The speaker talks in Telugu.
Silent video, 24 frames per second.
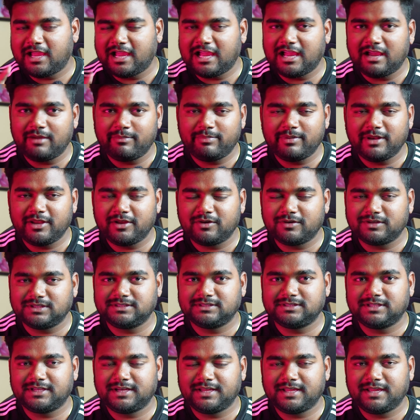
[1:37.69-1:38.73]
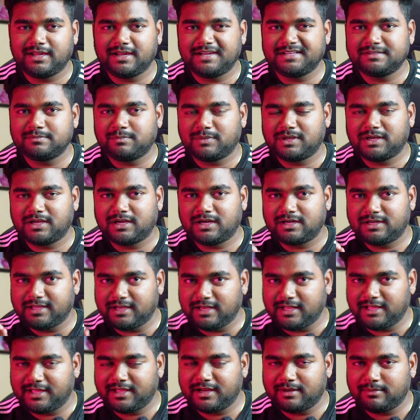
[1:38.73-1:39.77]
యాప్ లింక్ వచ్చేసరికి గైస్ మన
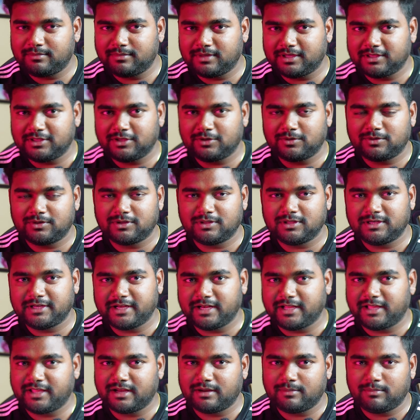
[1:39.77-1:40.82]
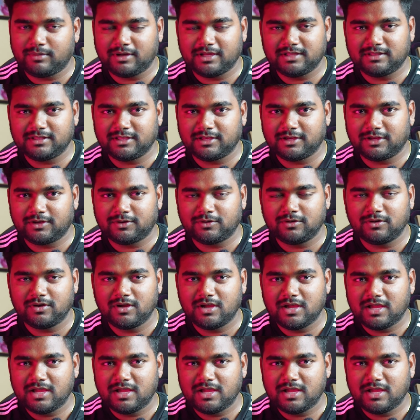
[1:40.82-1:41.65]
టెలిగ్రామ్ అయితే ఉంటుంది టెలిగ్రామ్లో అయితే నేను